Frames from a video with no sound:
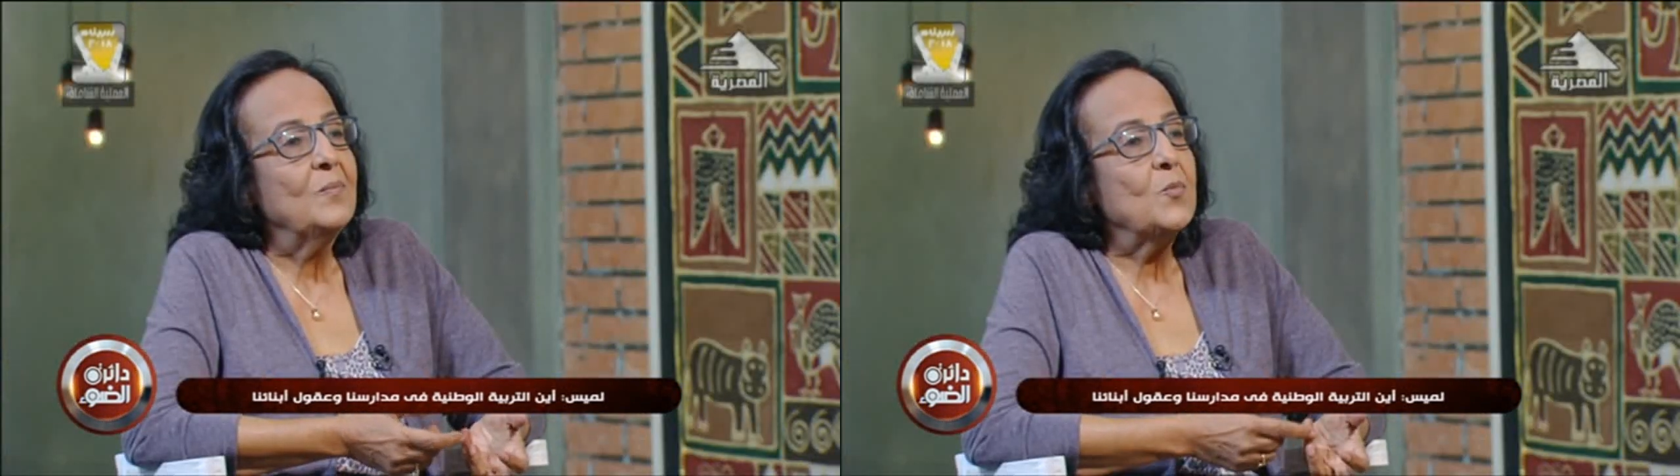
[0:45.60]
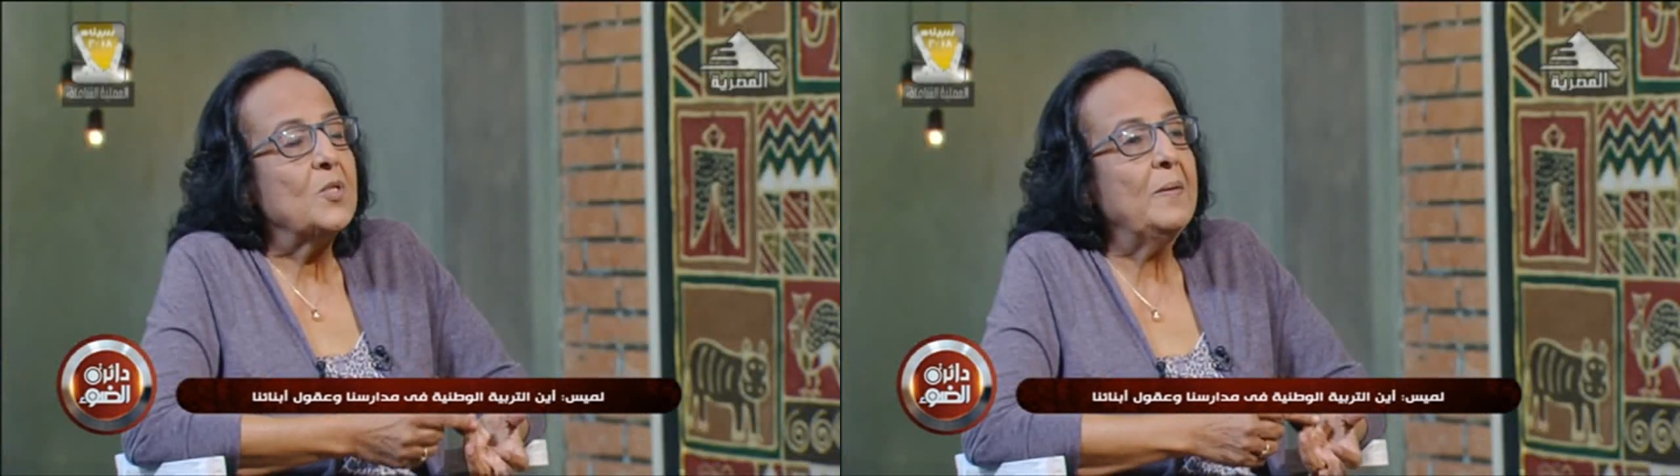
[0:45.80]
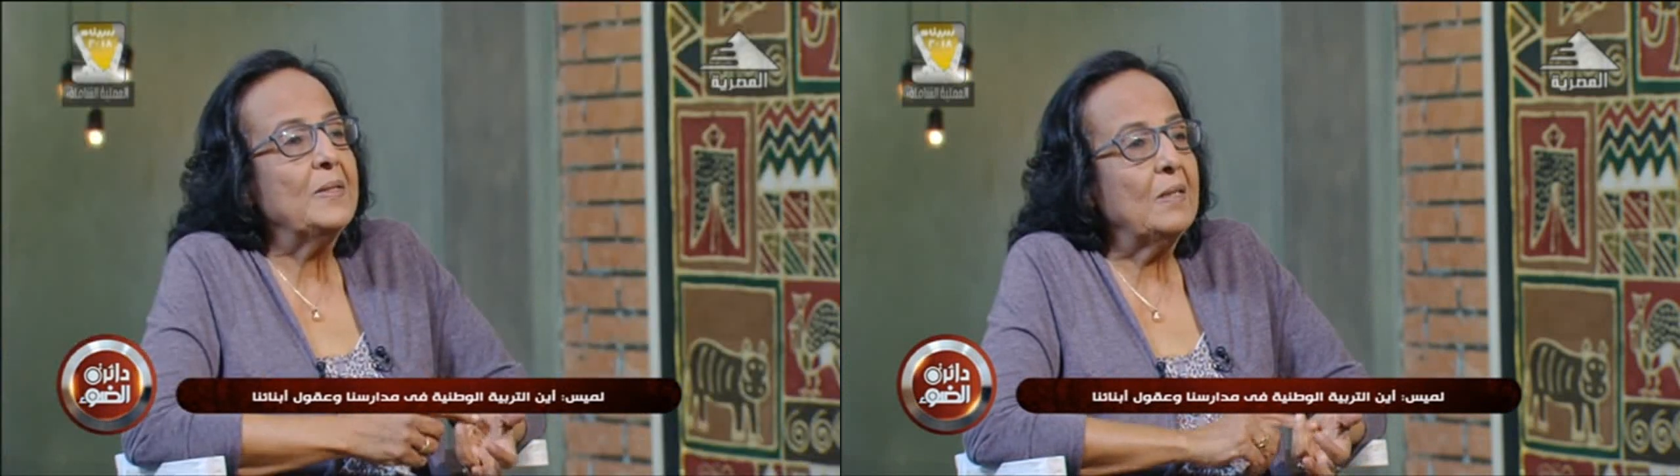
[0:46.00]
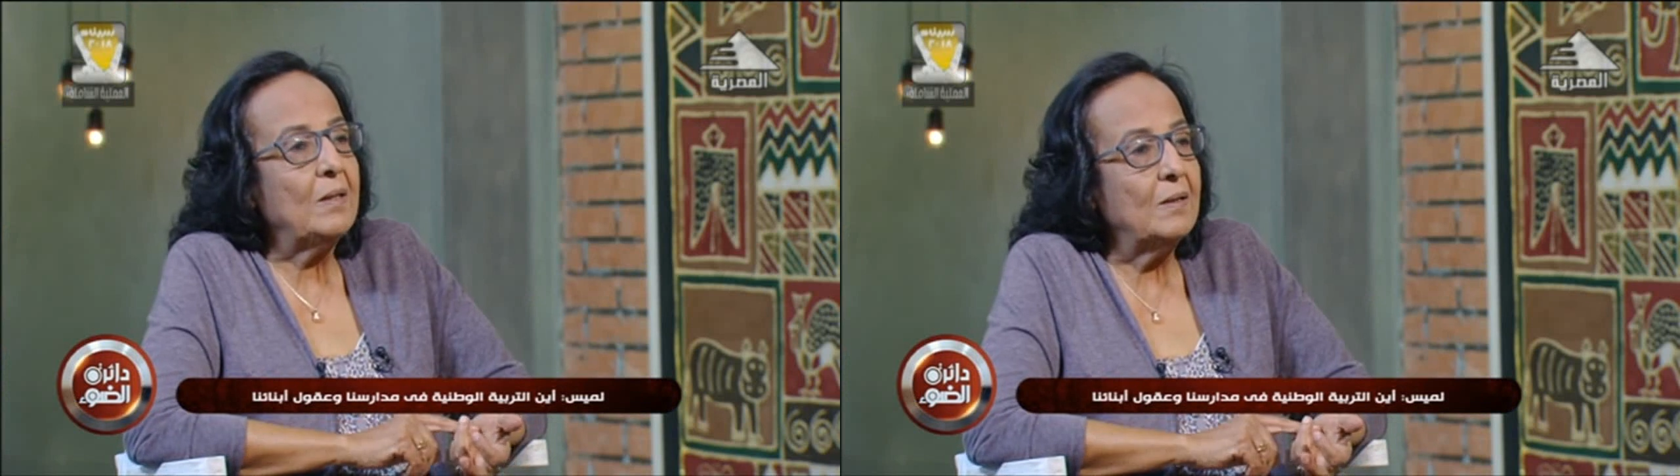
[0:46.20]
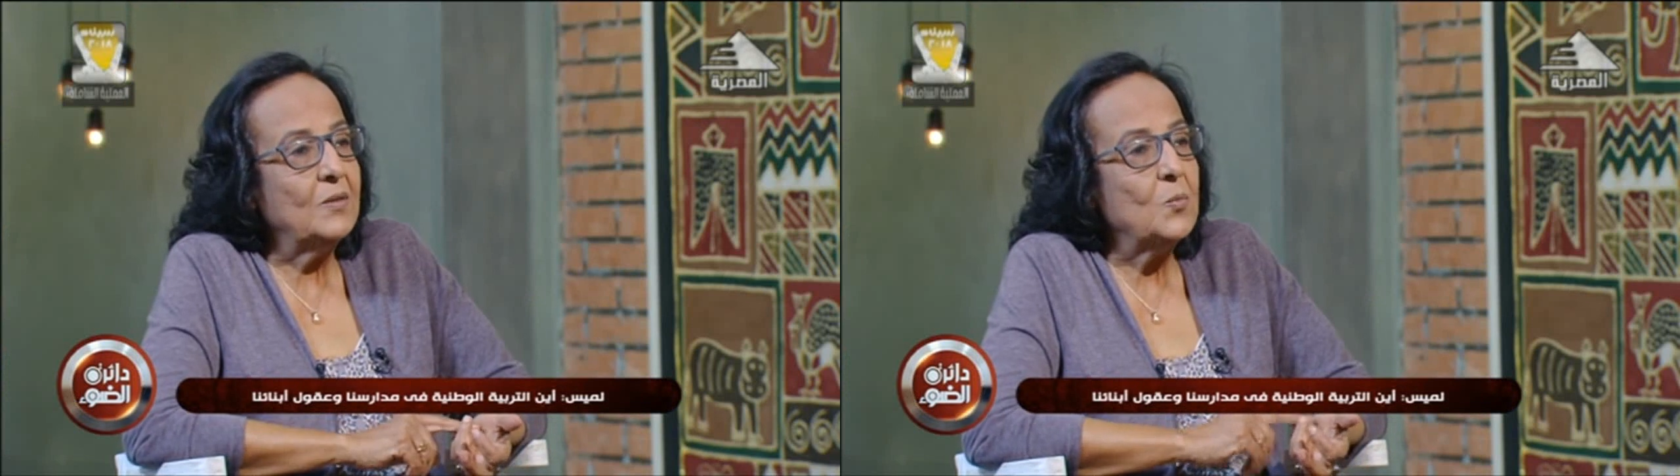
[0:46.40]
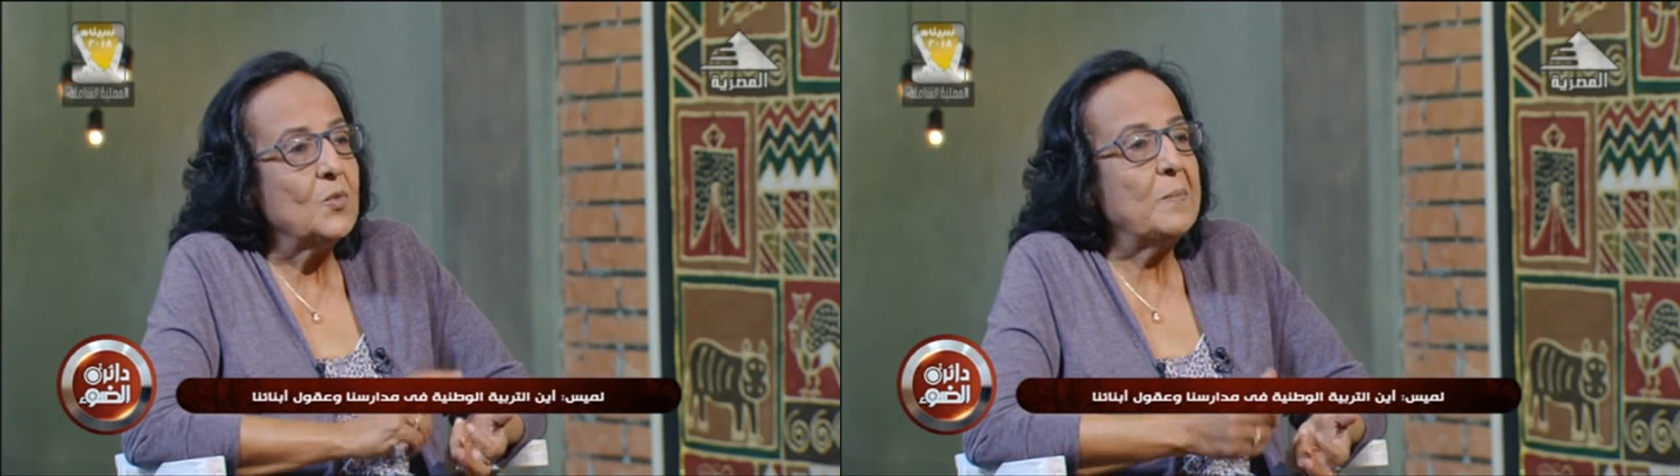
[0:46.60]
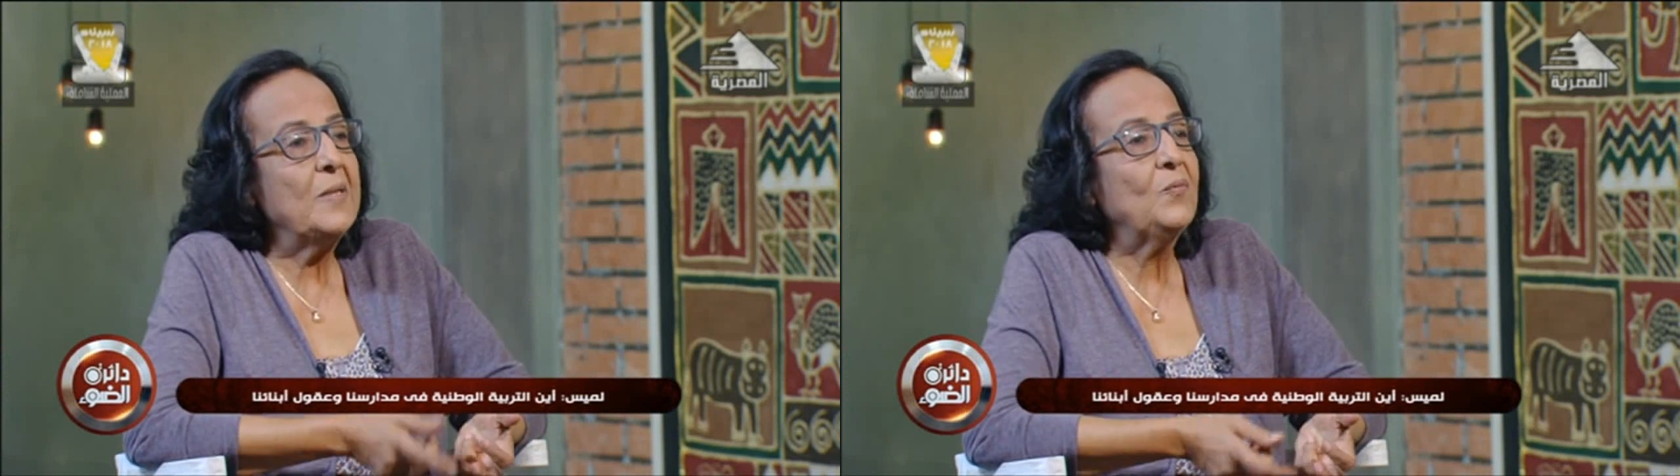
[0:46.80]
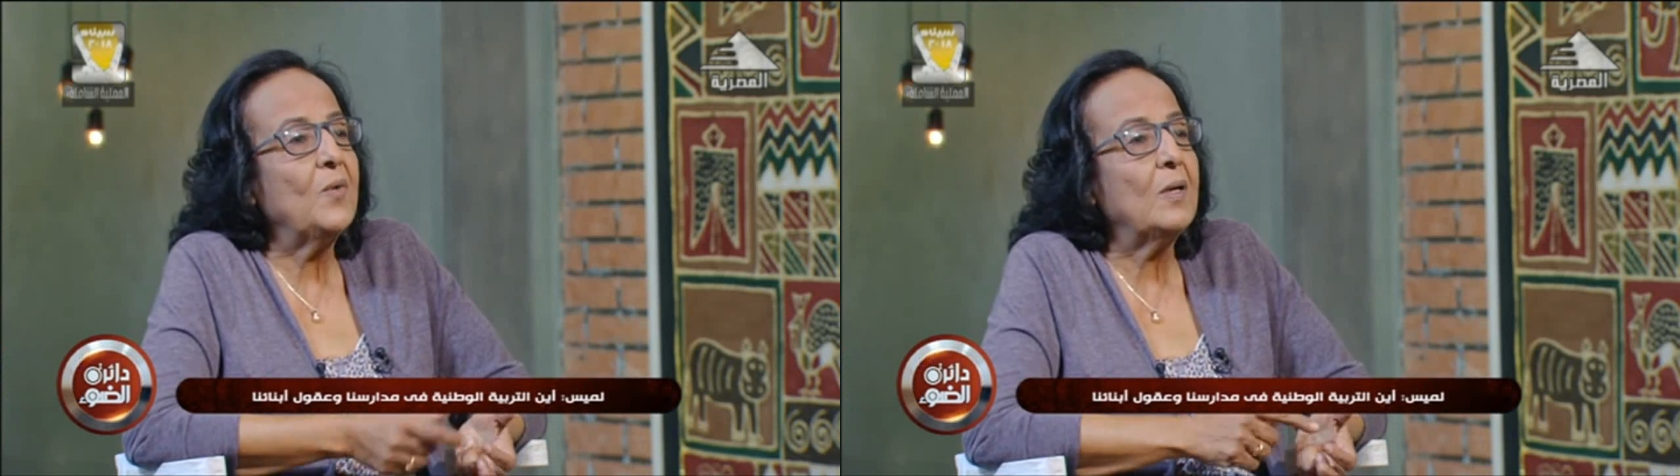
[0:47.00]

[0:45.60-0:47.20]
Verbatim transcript: مسابقات للخط مسابقات في